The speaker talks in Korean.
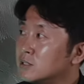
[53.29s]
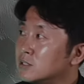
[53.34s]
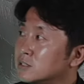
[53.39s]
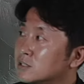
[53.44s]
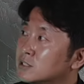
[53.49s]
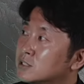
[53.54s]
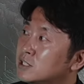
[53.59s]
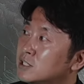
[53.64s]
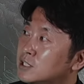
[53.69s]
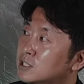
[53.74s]

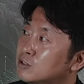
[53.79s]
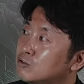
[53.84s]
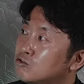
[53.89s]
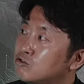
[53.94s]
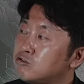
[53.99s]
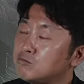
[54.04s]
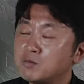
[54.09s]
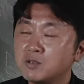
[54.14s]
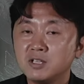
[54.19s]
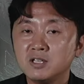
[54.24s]
특히 이
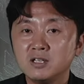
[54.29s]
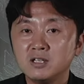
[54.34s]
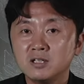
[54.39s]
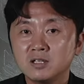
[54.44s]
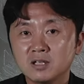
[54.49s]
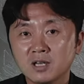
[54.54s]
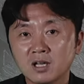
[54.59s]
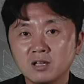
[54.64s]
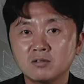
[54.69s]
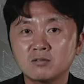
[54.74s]
투비
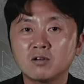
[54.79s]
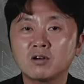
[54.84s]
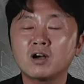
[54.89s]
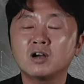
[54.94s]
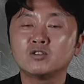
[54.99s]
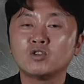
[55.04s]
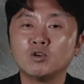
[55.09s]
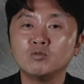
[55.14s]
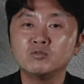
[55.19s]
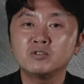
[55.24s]
캐릭터가
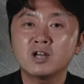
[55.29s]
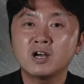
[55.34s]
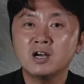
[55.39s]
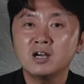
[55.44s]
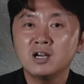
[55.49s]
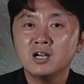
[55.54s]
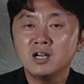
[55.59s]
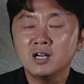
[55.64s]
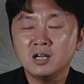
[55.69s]
너무나